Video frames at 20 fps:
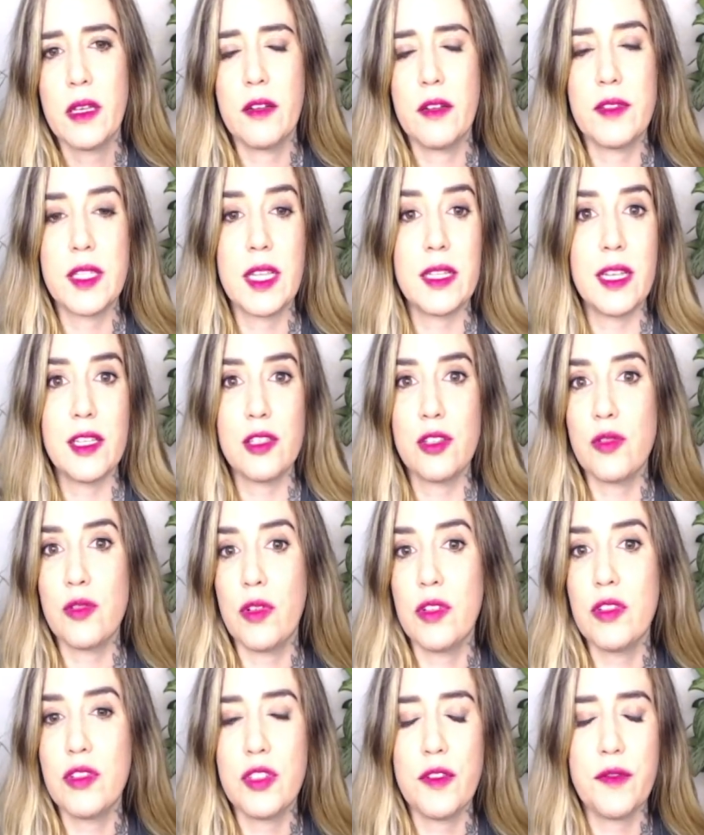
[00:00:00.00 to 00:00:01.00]
Você tem
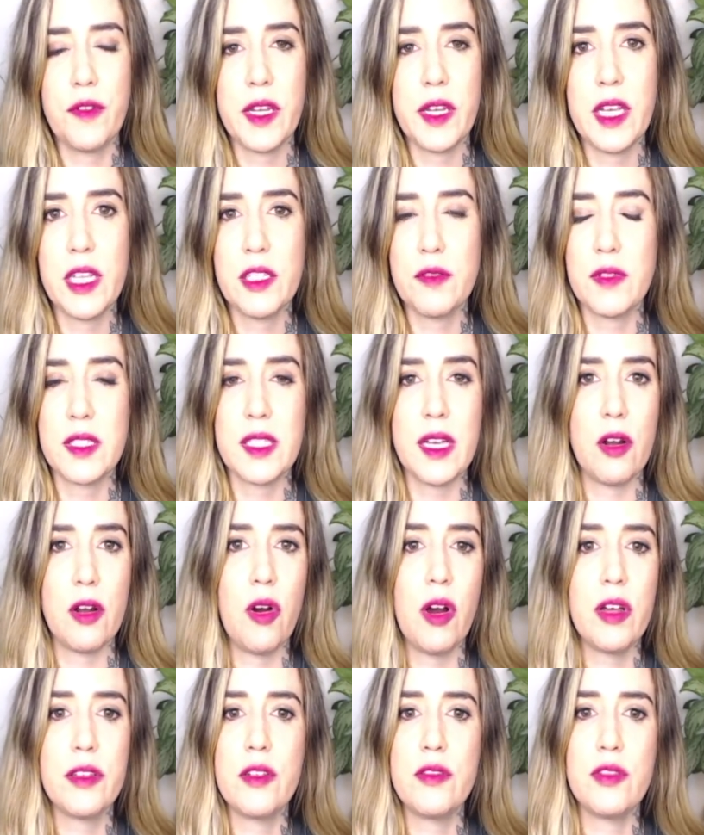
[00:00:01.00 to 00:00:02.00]
sonhos diferentes, você
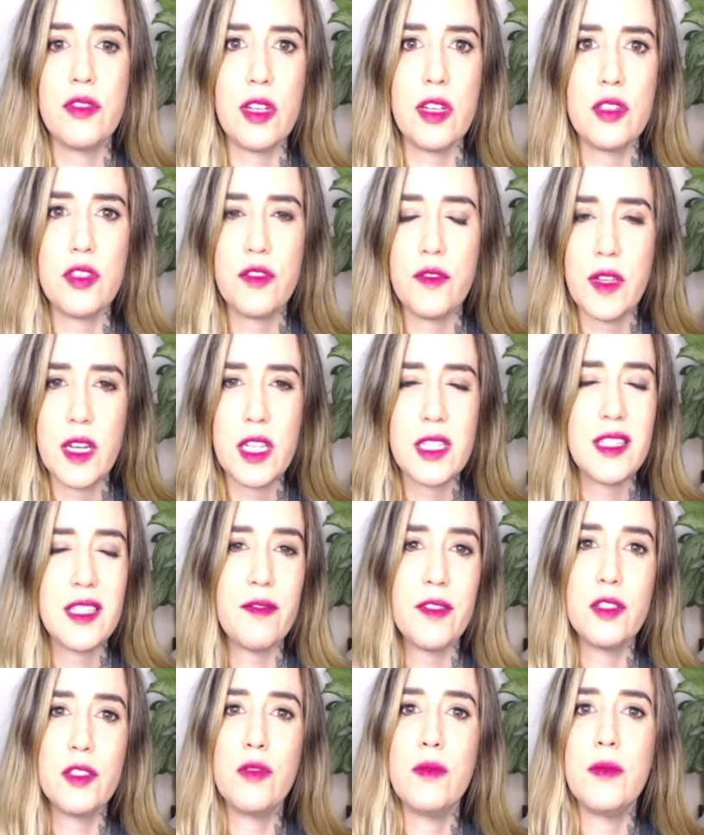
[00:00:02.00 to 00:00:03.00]
acorda de um jeito diferente, você
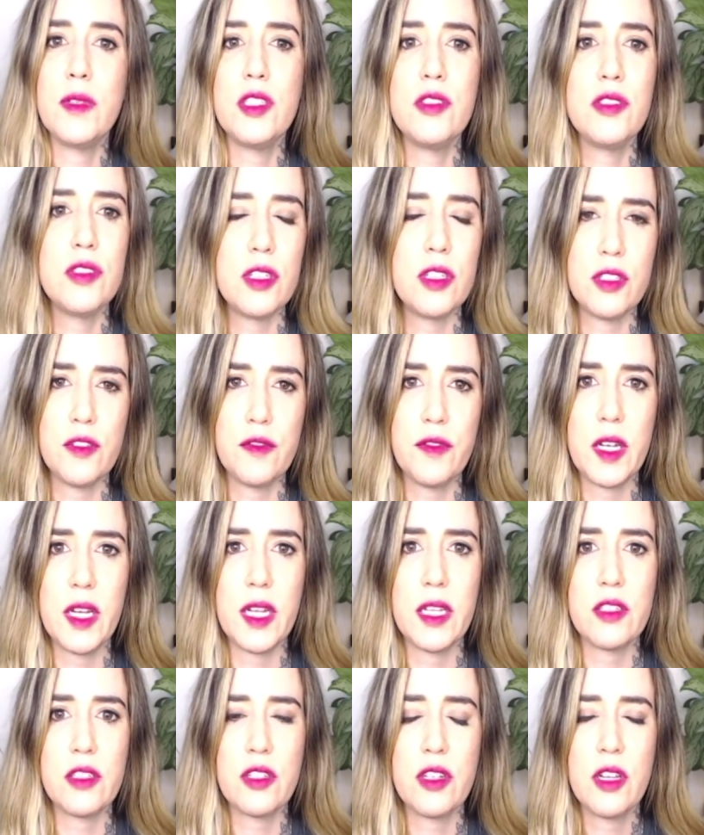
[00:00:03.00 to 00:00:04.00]
vai dormir de um jeito
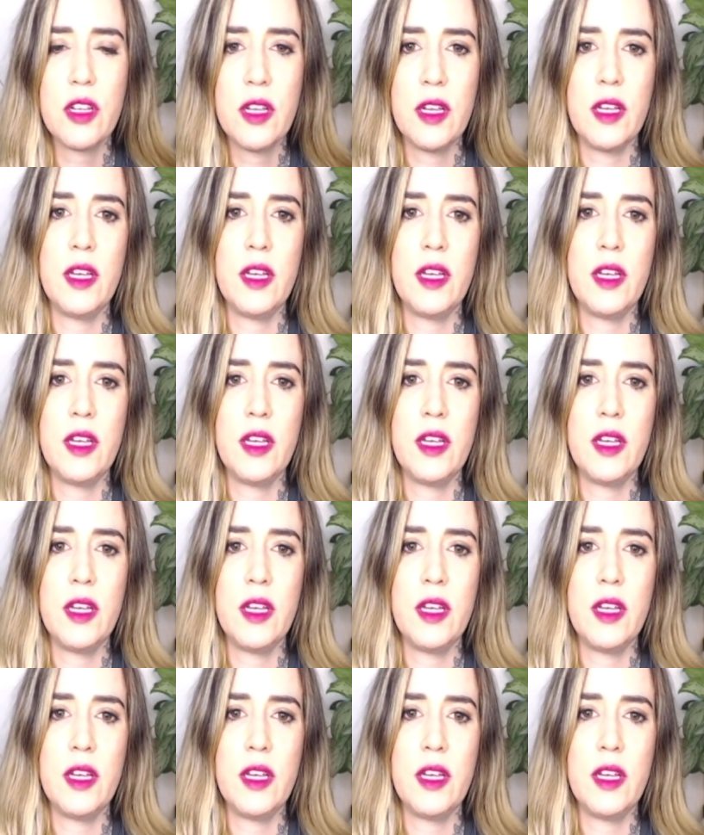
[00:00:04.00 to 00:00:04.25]
diferente.